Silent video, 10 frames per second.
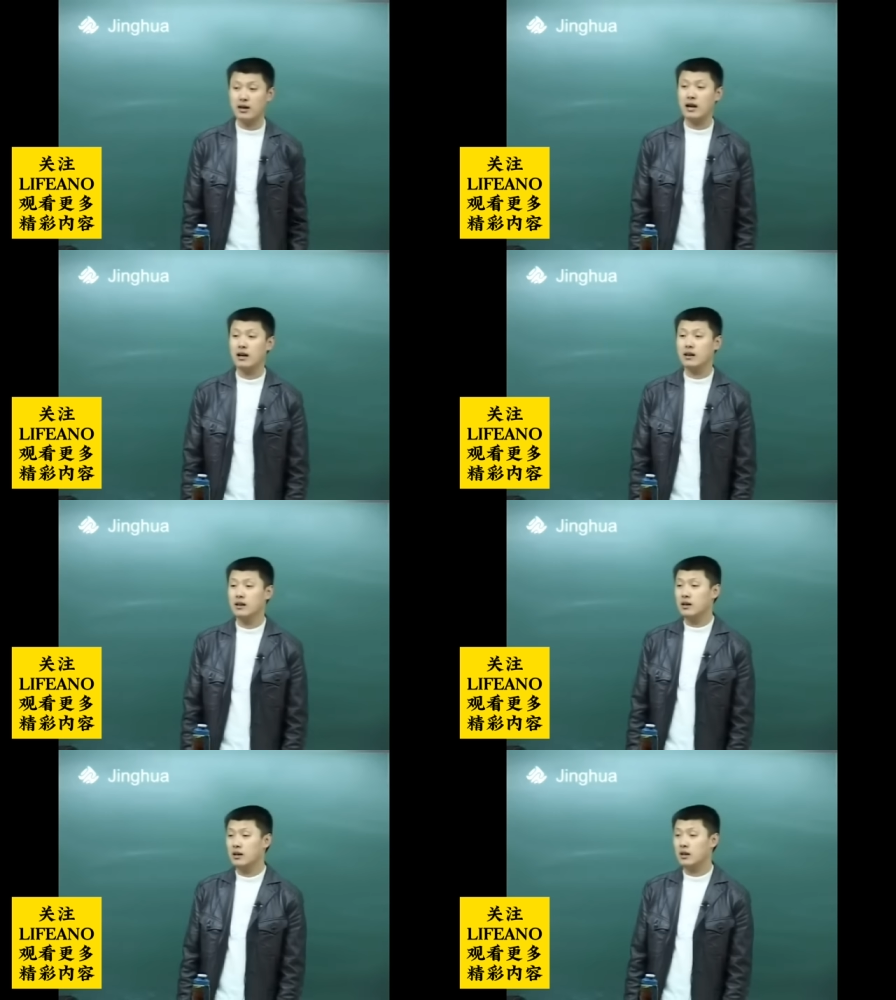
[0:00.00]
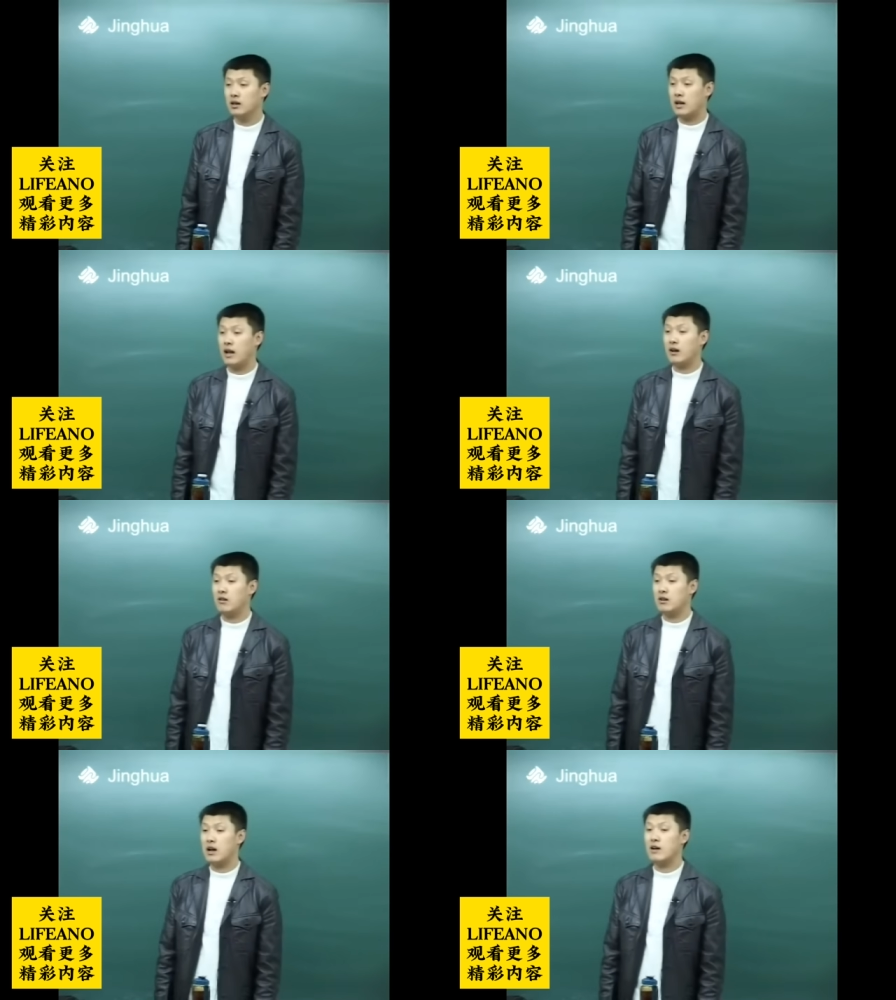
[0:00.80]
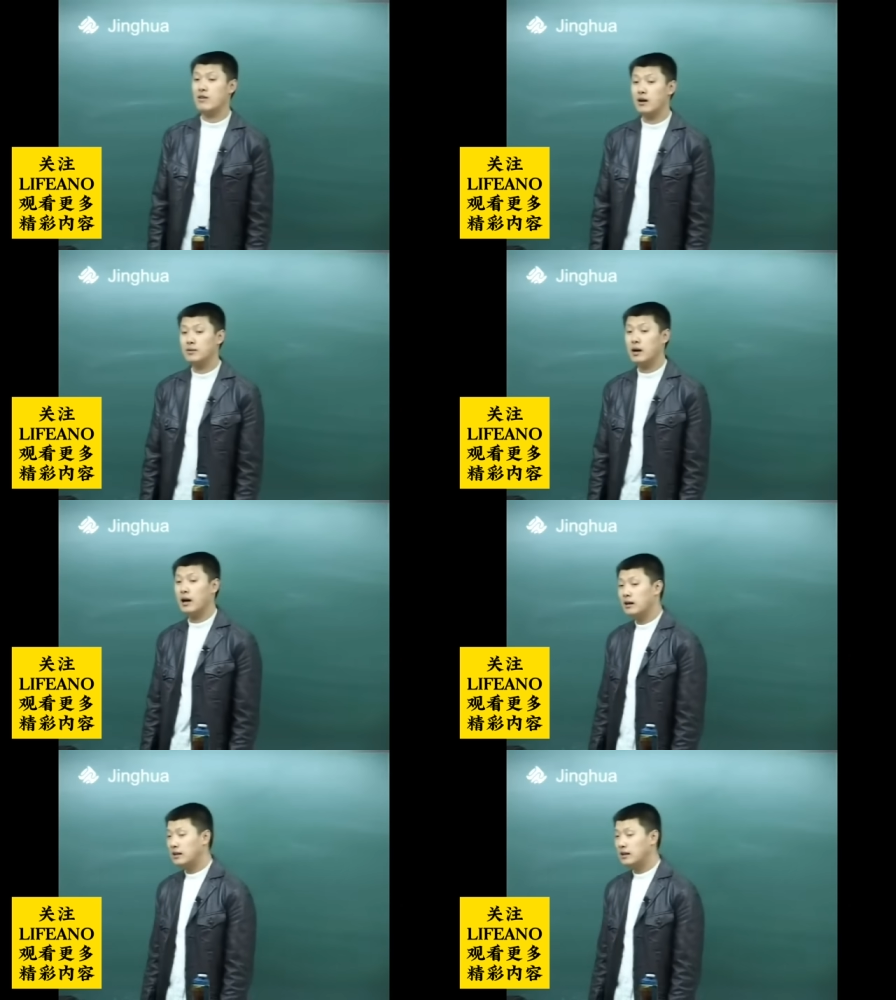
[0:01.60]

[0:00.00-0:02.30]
个呃改革开放啊。